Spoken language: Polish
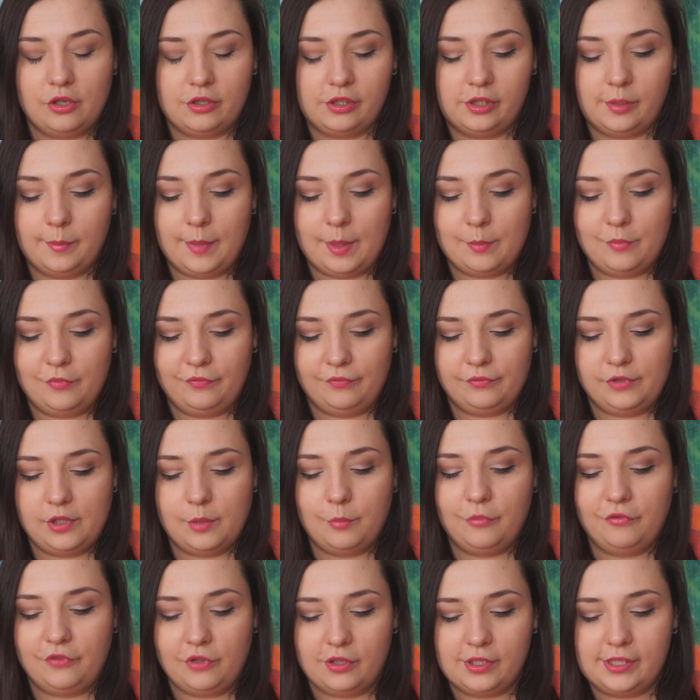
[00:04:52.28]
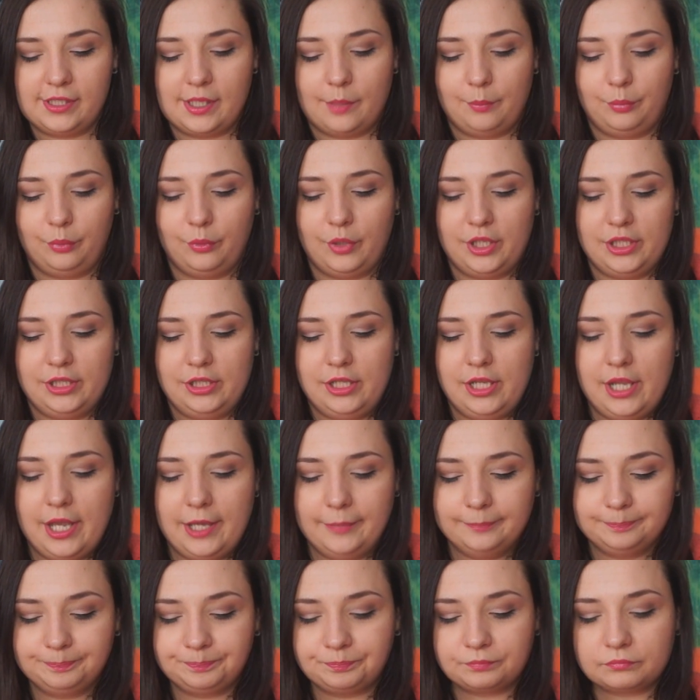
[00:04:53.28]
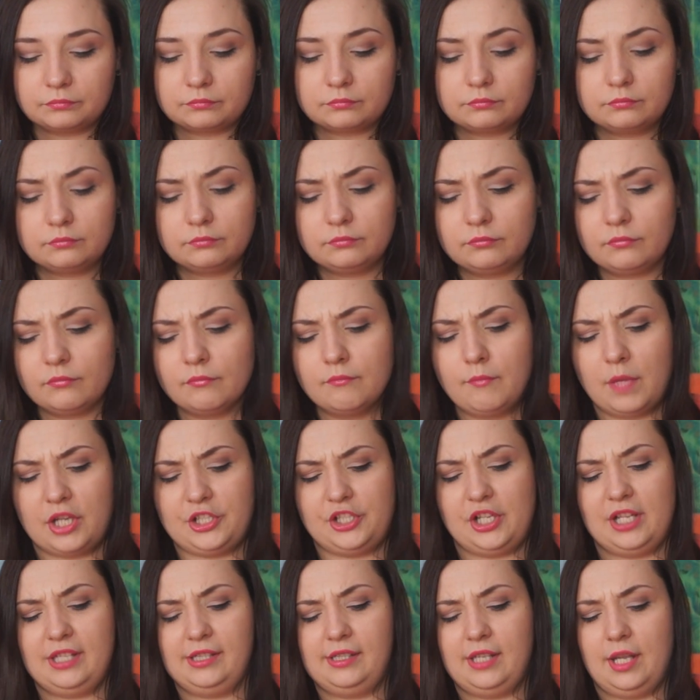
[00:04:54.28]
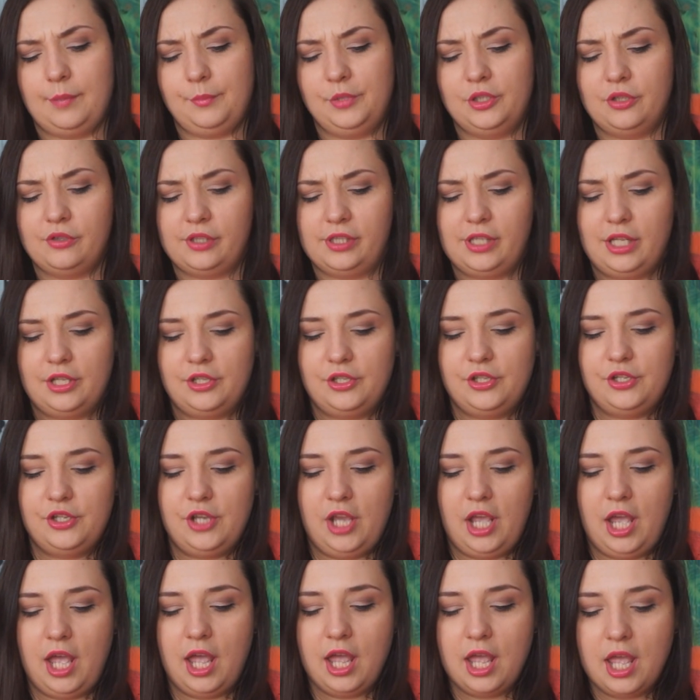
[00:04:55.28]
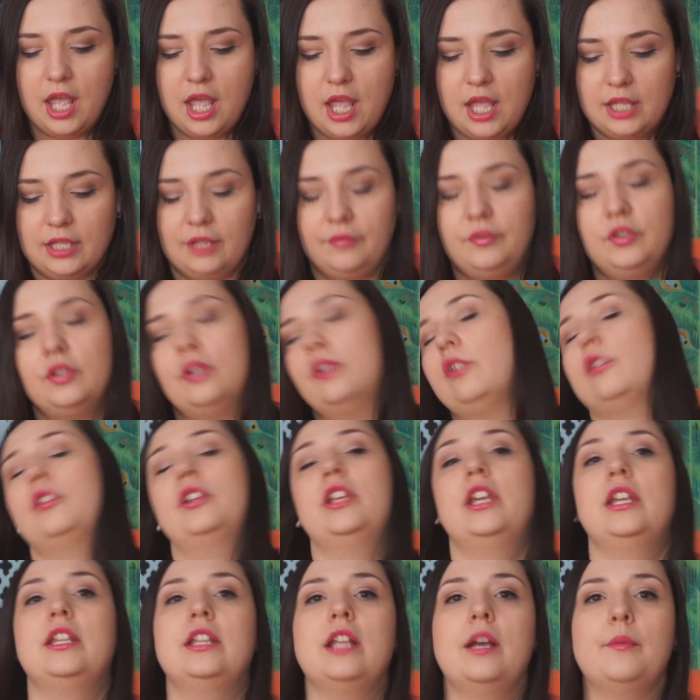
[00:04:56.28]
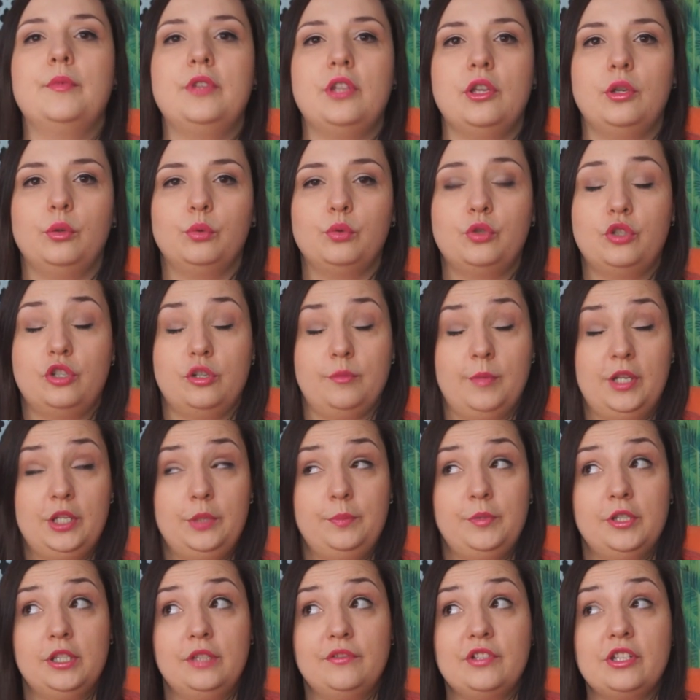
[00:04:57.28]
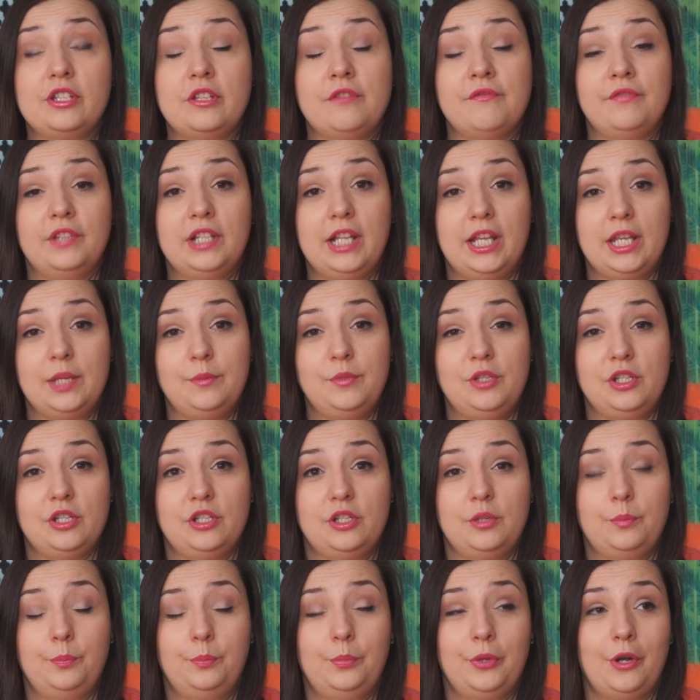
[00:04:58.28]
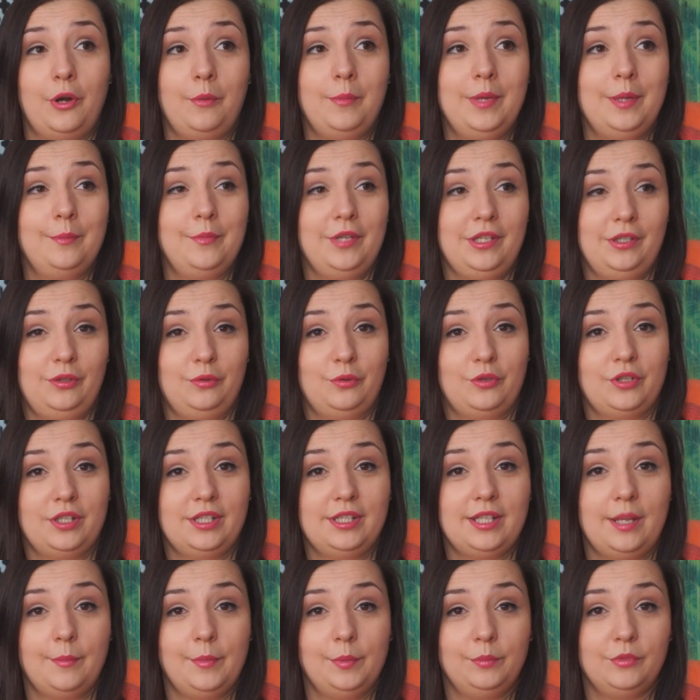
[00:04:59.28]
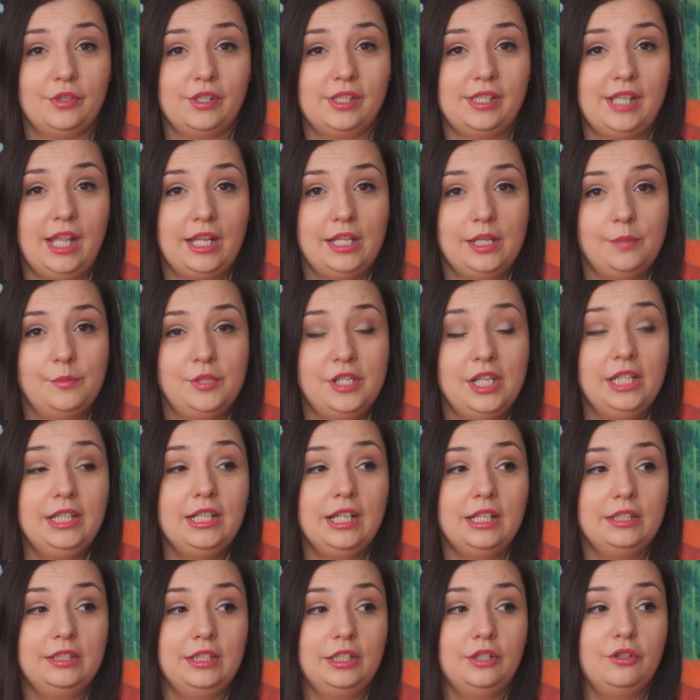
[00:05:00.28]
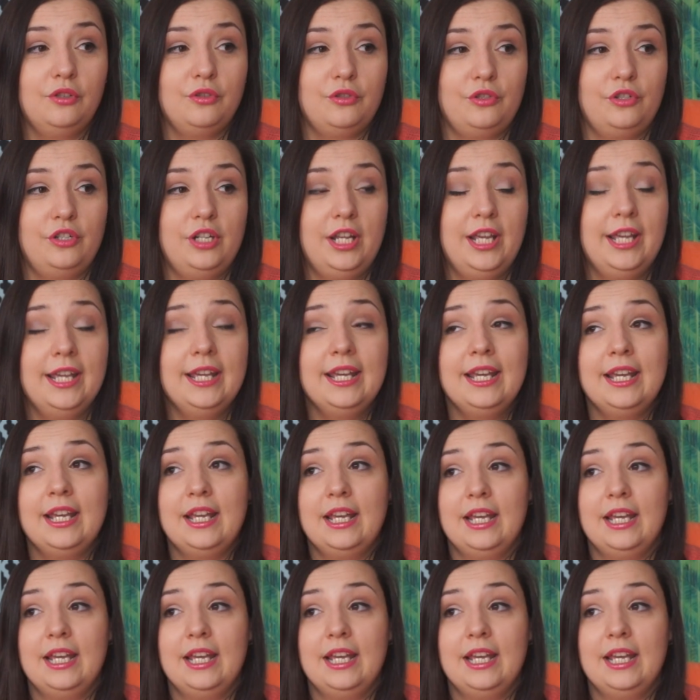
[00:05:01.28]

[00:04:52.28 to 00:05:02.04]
czy osoba nie mówiąca płynnie ma szansę, aby dostać się na filologię i na niej utrzymać? Przede wszystkim wydaje mi się, że problem jest już z samym dostaniem się, dlatego że